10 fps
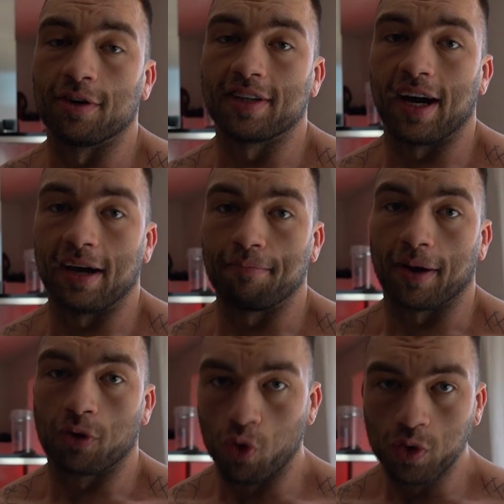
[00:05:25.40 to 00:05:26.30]
heute ein
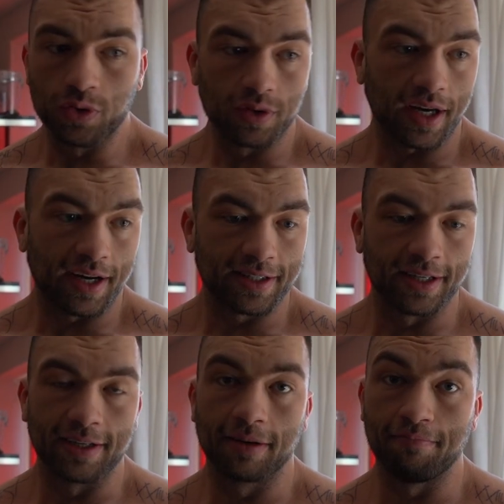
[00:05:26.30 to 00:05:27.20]
paar
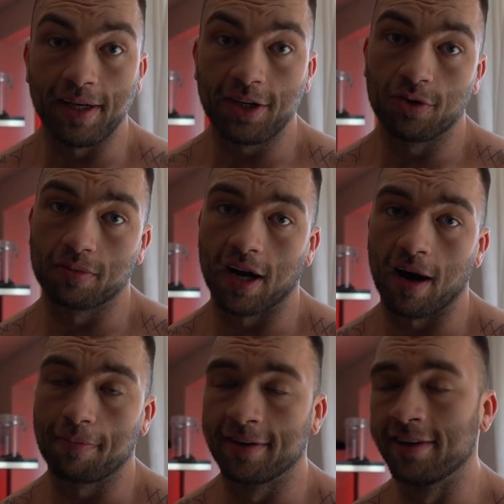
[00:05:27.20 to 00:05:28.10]
Kohlenhydrate, Medium
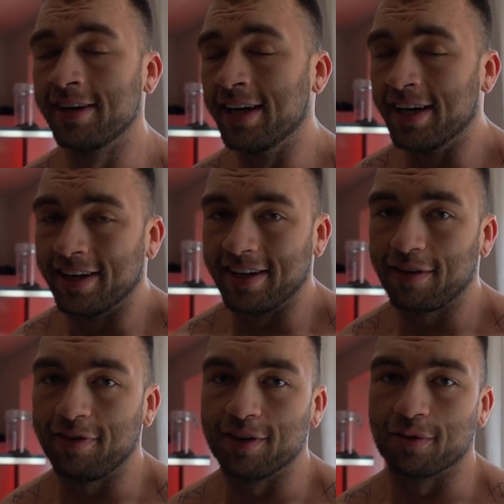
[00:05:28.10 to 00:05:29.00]
Carbs,
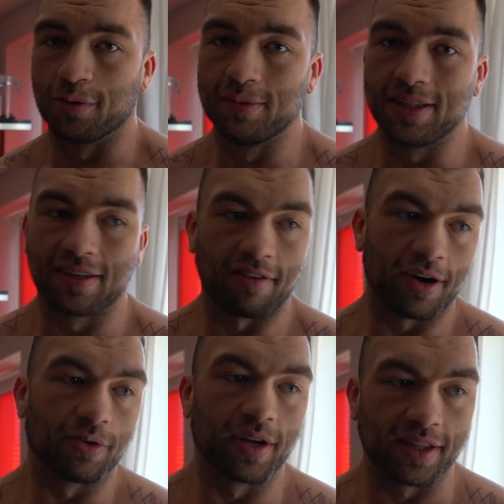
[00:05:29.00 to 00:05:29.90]
nicht viel, so um die
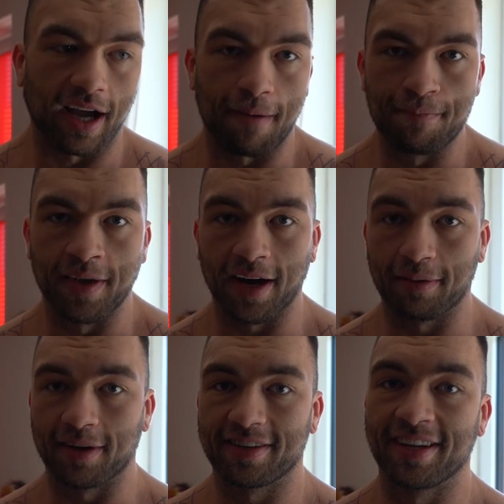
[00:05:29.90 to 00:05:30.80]
200 Gramm,
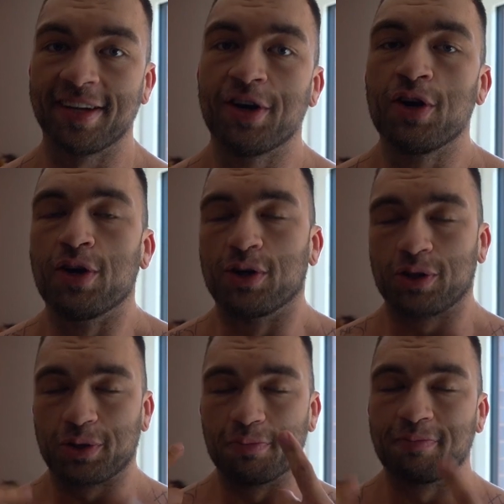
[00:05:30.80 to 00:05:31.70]
aber das
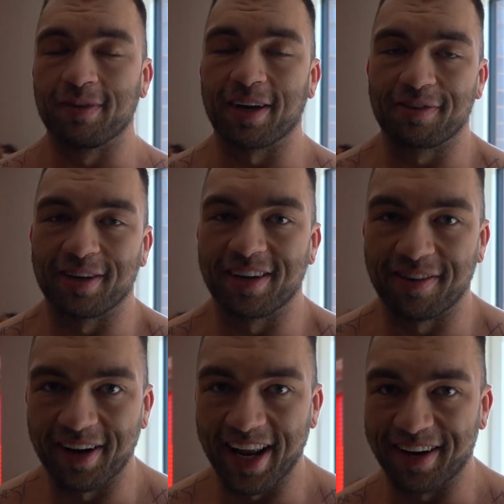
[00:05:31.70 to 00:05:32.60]
stimmt mich auf jeden
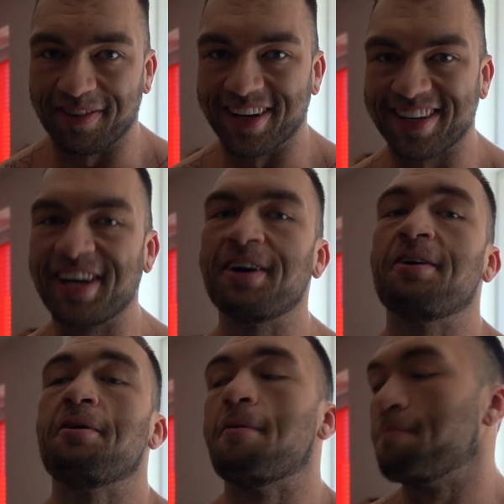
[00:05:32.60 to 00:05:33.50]
Fall etwas
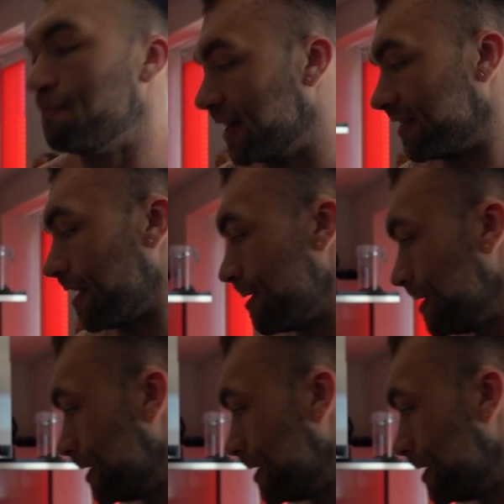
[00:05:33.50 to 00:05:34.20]
besser.